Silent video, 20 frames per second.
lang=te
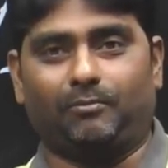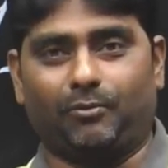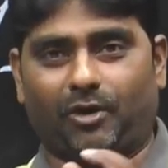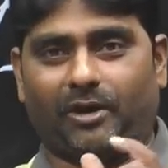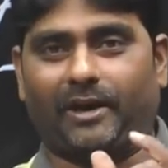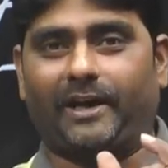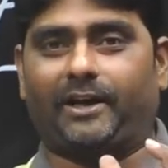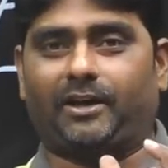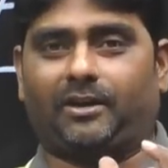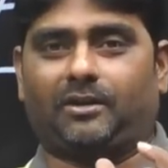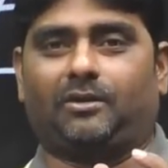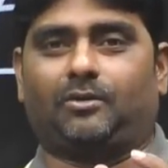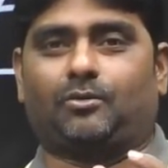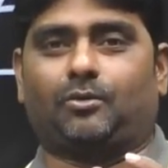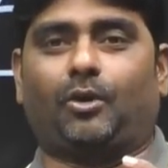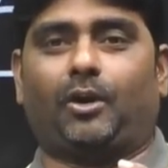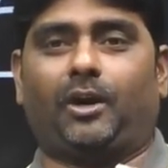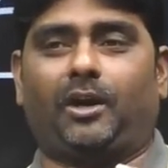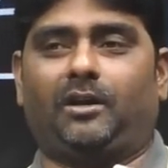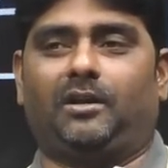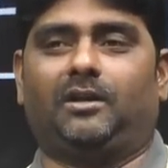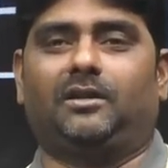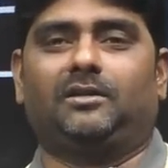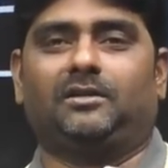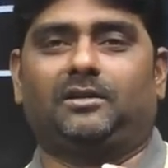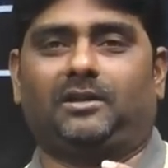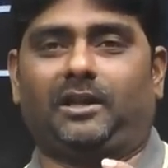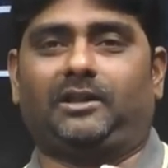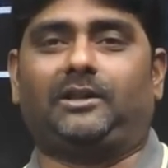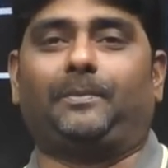బుక్లెట్ కోడ్
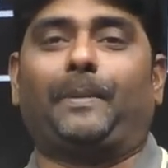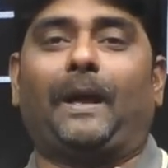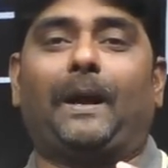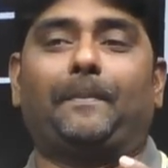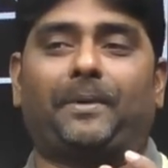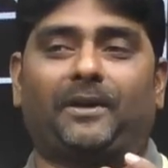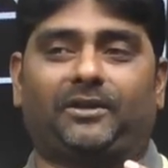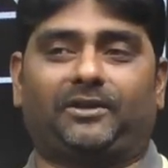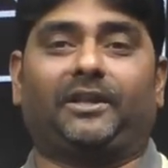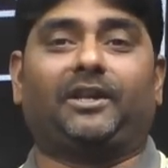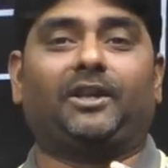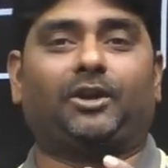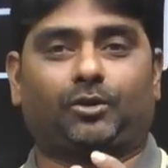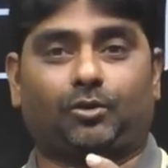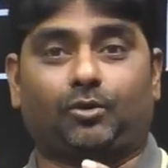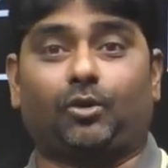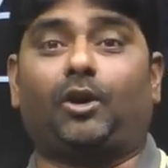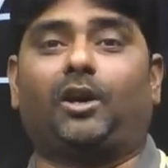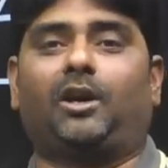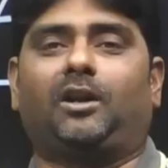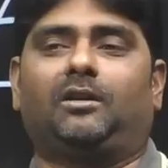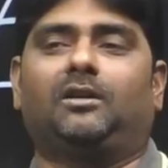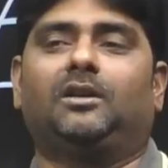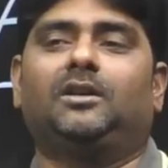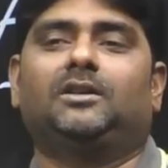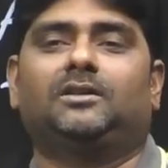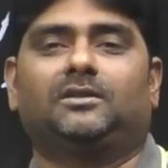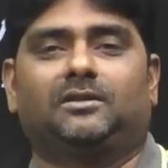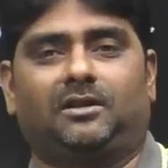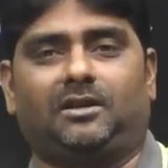ఇది పేపర్ సిరీస్ కోడ్
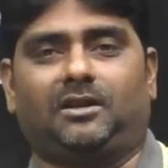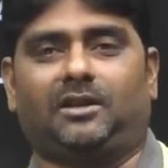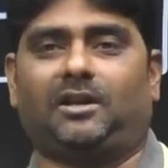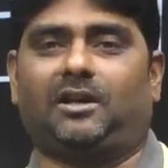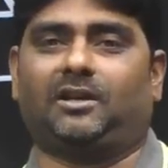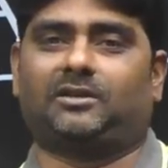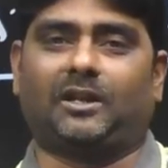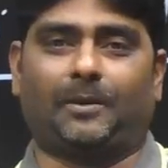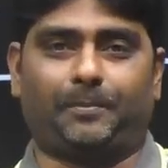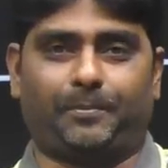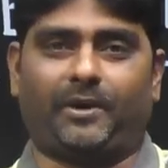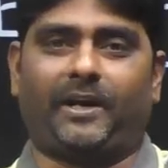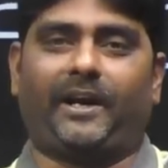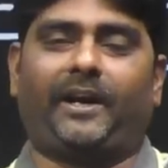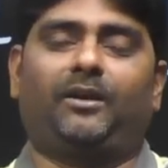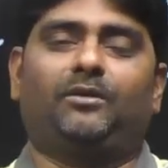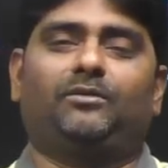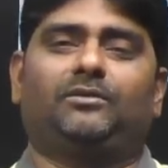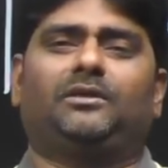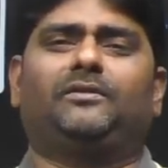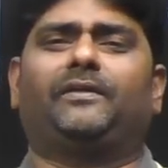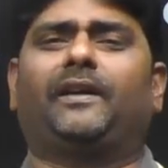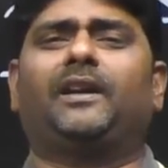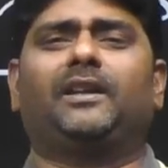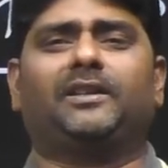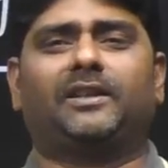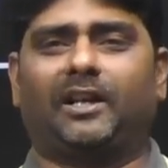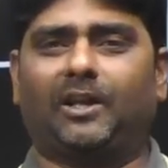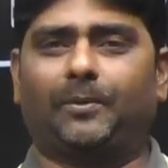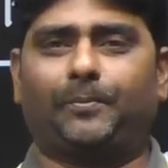తప్పు రాయడం
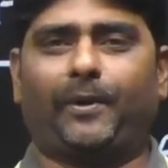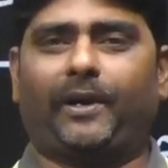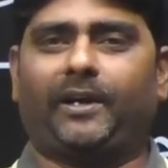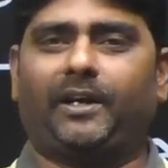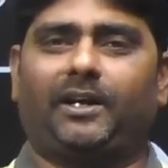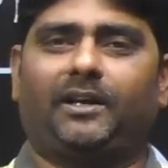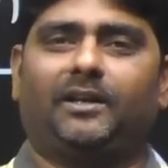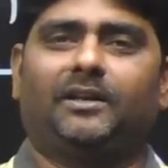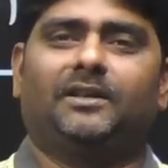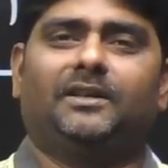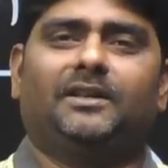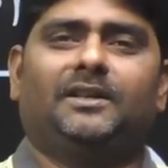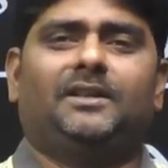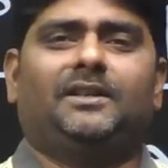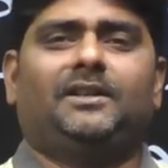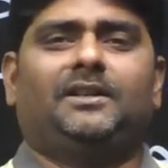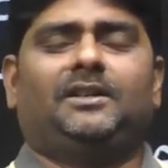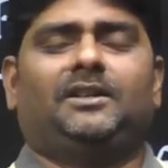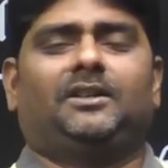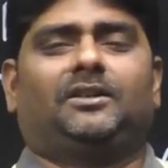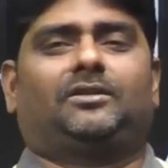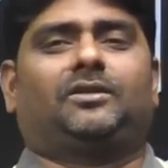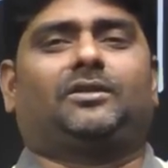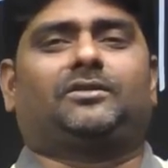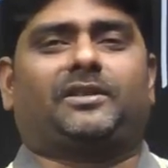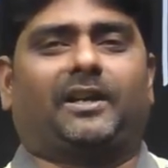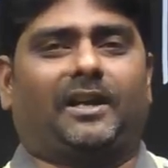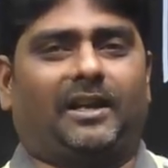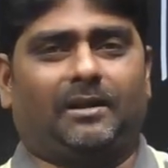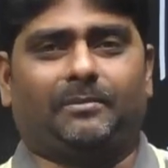ఇవన్నీ జరిగిపోయినాయి సో
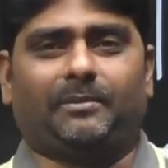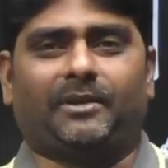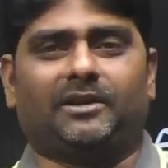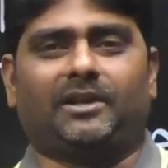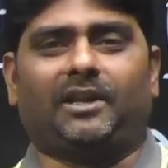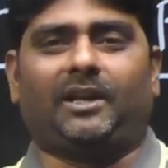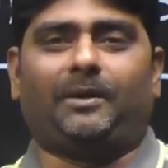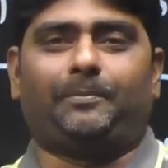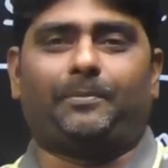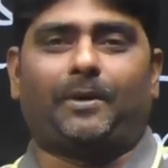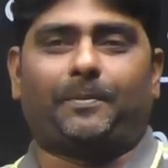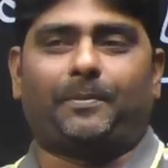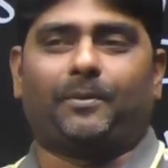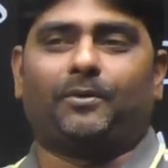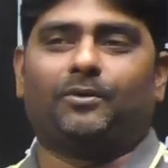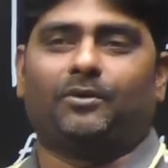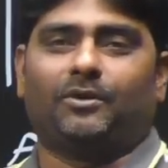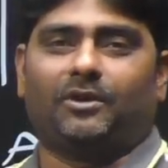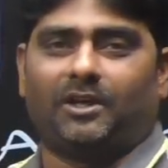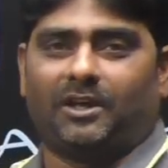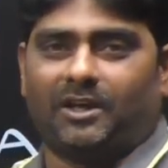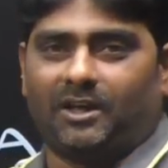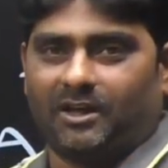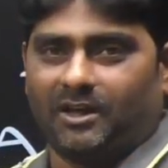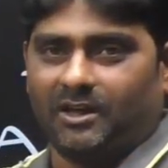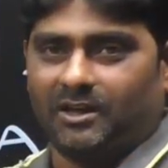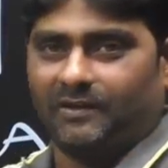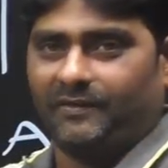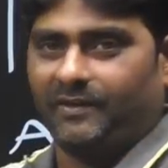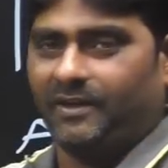చాలామంది పాపం
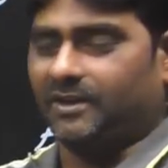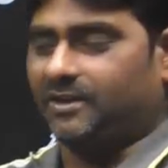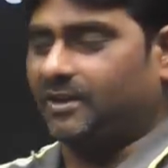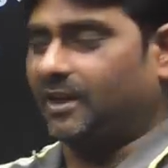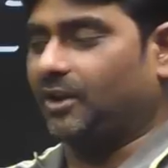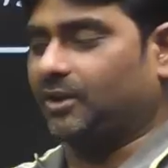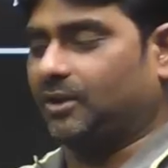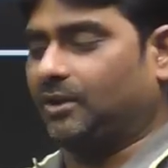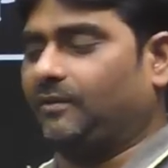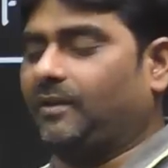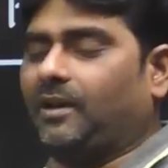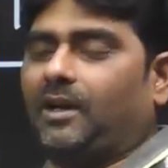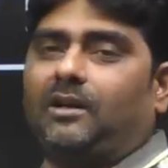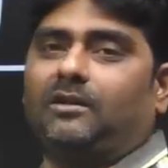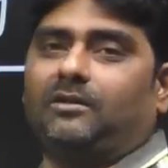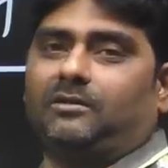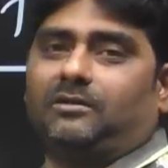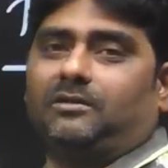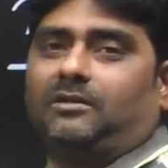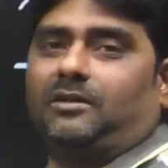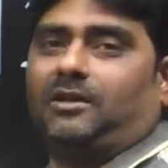ఇవి చేసిన వాళ్ళు